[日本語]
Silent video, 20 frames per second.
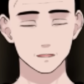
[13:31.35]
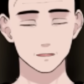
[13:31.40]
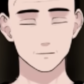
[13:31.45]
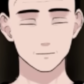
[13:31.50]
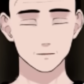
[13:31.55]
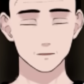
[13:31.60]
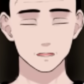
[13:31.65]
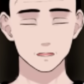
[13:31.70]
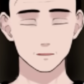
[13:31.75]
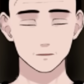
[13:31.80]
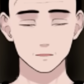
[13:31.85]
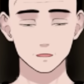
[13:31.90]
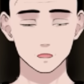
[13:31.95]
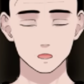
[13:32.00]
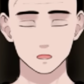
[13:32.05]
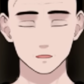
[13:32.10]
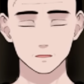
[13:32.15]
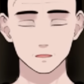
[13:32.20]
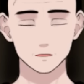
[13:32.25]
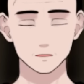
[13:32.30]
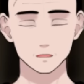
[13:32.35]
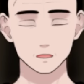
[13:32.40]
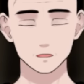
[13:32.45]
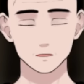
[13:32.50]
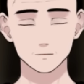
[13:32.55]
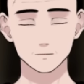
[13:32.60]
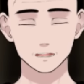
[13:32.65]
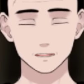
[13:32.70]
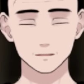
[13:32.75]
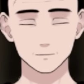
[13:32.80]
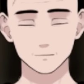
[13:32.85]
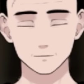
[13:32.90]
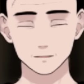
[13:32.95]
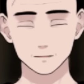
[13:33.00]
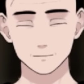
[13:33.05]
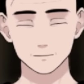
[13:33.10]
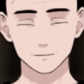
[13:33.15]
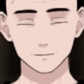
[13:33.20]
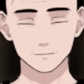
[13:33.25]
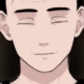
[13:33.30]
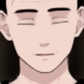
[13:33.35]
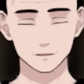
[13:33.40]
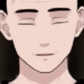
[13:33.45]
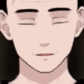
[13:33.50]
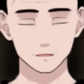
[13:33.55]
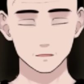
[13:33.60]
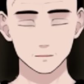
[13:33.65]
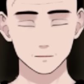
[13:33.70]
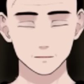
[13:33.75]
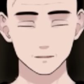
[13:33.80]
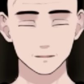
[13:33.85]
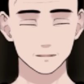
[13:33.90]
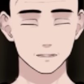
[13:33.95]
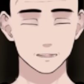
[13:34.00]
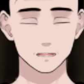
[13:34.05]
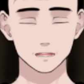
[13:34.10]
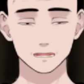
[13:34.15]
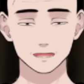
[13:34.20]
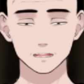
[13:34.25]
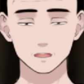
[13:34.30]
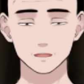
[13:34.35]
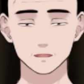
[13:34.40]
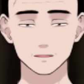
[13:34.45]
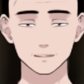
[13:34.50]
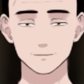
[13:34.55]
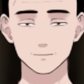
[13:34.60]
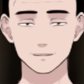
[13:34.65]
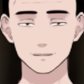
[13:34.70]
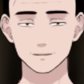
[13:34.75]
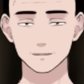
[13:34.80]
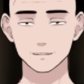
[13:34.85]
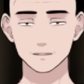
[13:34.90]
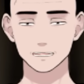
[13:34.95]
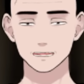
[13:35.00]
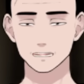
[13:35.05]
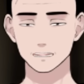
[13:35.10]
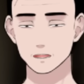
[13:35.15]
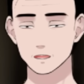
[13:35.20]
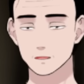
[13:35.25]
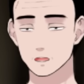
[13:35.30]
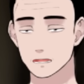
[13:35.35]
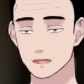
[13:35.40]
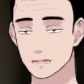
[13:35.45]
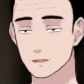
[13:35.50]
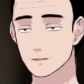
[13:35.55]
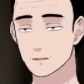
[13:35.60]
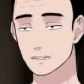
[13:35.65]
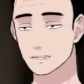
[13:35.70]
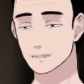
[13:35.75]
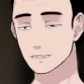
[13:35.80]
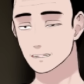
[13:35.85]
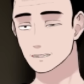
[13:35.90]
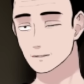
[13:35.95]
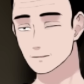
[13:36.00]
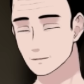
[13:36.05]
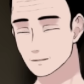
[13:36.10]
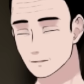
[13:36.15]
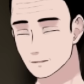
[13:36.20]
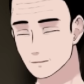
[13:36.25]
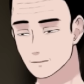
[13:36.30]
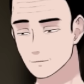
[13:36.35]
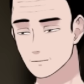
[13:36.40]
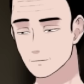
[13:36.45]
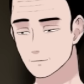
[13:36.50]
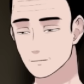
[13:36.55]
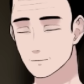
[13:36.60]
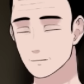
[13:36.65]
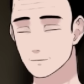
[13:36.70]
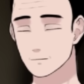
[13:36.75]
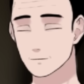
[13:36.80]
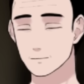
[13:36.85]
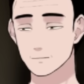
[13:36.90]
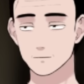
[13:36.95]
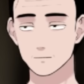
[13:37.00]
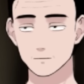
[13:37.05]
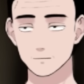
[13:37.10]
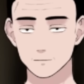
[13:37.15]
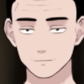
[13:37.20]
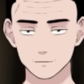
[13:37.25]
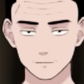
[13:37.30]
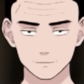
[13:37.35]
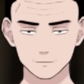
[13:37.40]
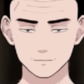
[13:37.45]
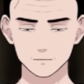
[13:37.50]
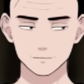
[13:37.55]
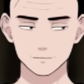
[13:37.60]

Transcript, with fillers: そんな朗読をうまくさせることを一生懸命させたって何にも役に立たないから。うん。